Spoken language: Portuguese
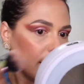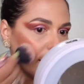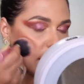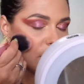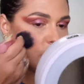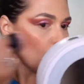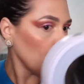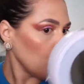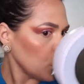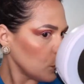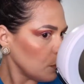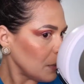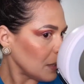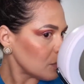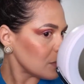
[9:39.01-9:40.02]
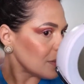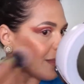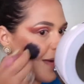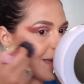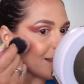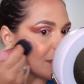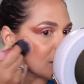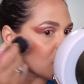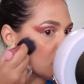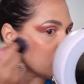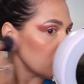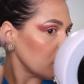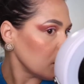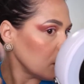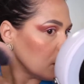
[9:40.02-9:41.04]
Ele ficou muito menos
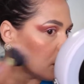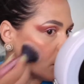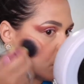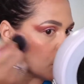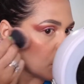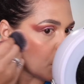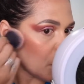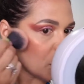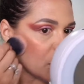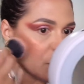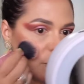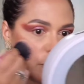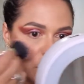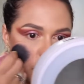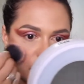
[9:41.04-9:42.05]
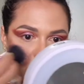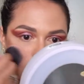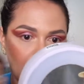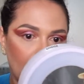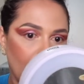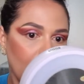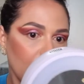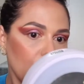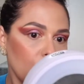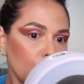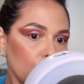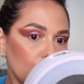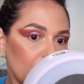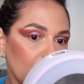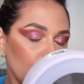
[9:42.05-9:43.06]
laranja do que eu achei que fosse ficar,
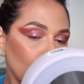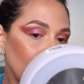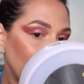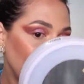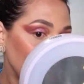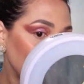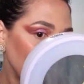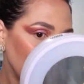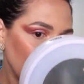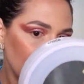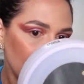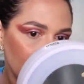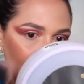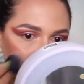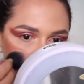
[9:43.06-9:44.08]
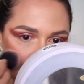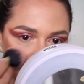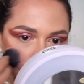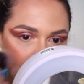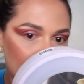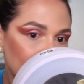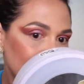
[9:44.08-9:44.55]
o que eu amei, sabe?